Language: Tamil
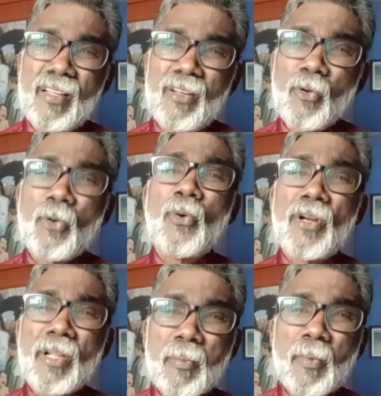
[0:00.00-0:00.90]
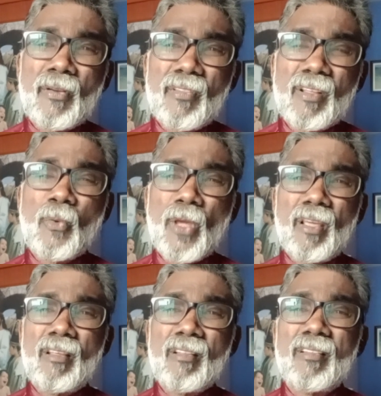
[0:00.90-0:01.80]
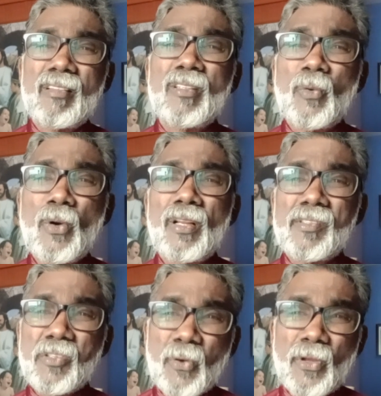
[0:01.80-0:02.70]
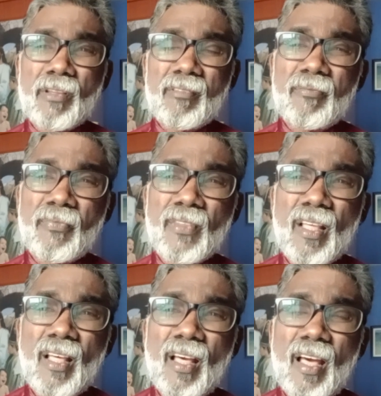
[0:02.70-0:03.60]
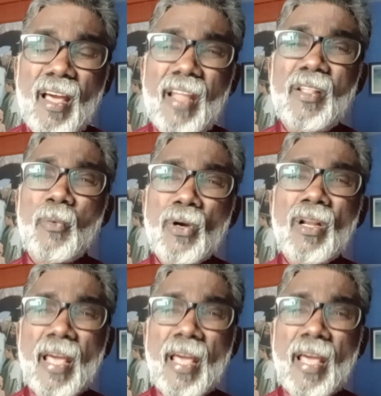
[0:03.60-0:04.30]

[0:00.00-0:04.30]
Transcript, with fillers: டோன்ட் ஒரி அபவுட் த வே த வேர்ல்ட் இஸ் கோயிங் அண்ட் த வேர்ல்ட்